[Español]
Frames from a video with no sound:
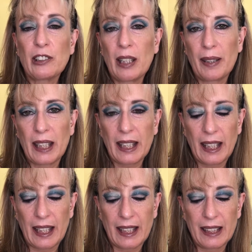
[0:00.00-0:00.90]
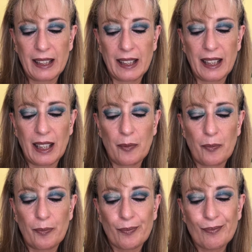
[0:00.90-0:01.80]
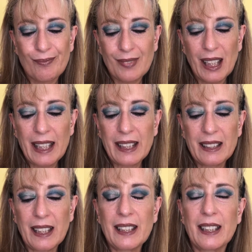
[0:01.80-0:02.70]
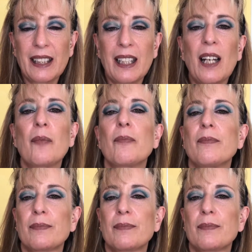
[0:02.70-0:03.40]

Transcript: esto la verdad es que hay que tener, hay que estar ese día